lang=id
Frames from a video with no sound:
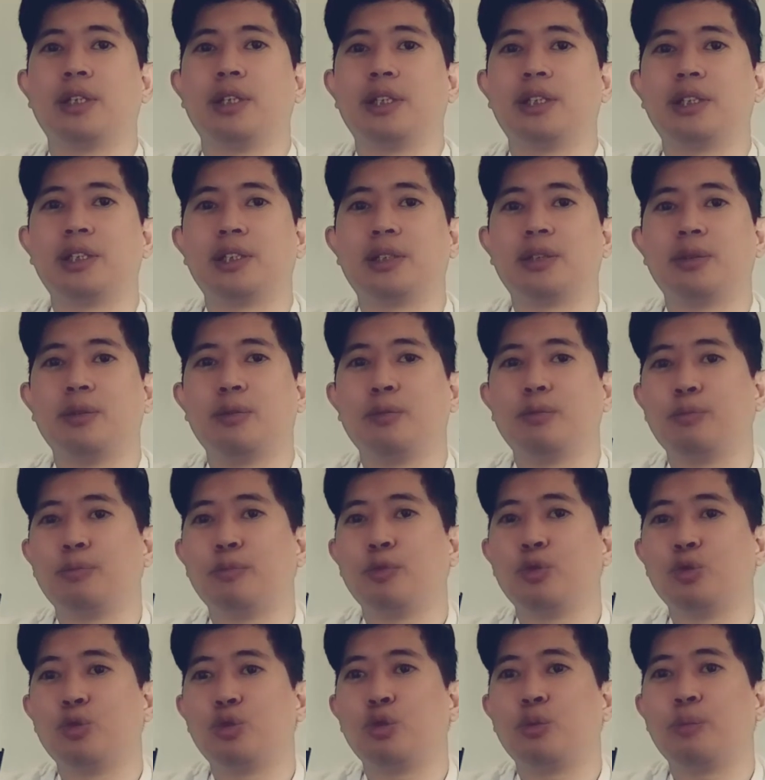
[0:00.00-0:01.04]
di
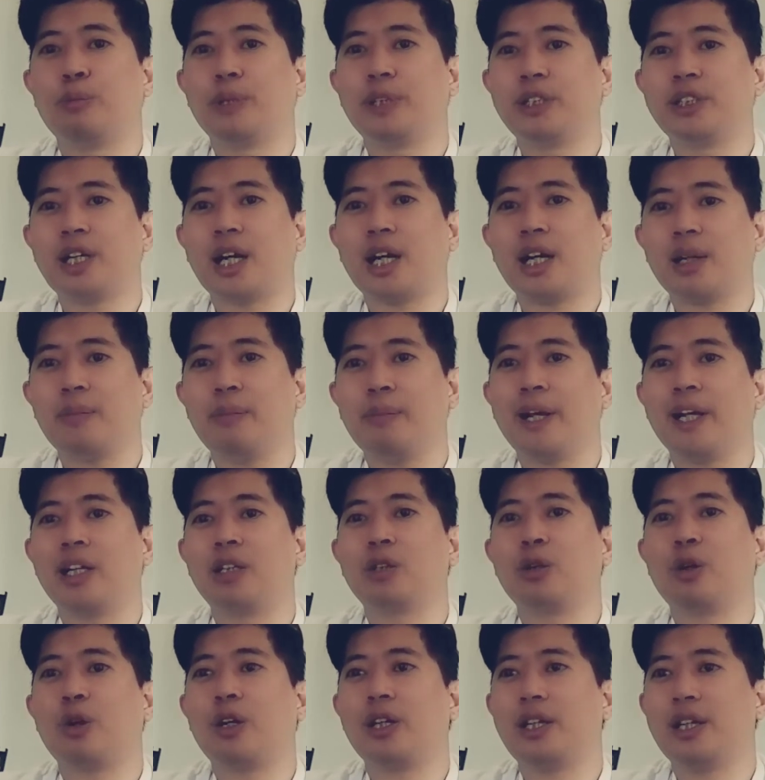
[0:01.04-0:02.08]
Um, untuk mencari
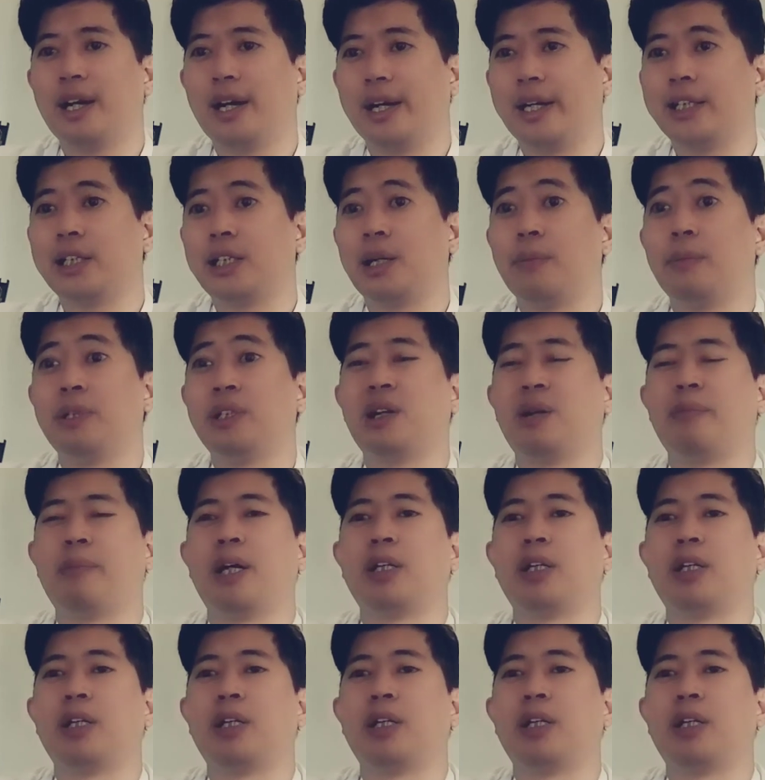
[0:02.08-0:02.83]
mentornya kita bisa